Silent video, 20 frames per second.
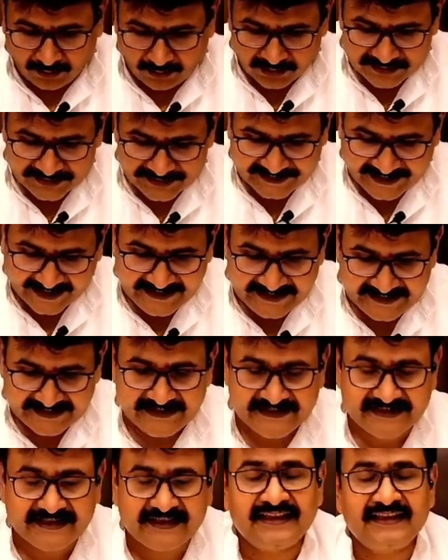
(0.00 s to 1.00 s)
और
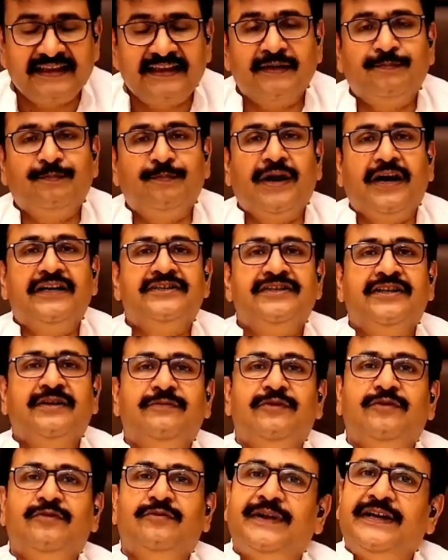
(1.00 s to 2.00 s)
साइज इसके अंदर पांच
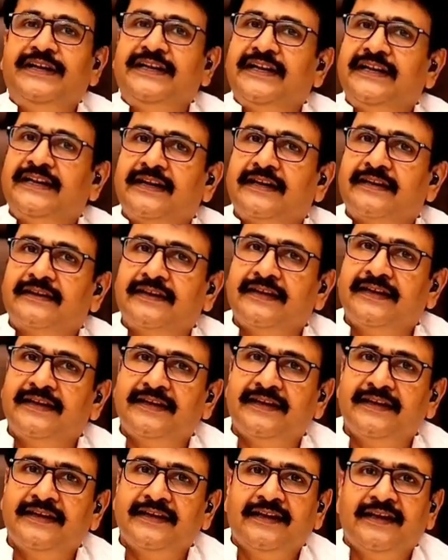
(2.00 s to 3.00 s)
हम लोग मेंटेन करते
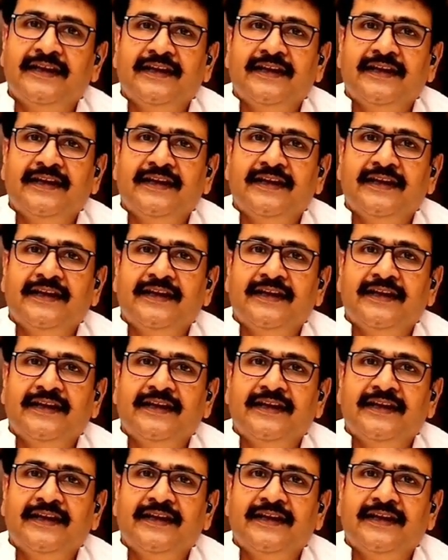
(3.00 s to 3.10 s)
हैं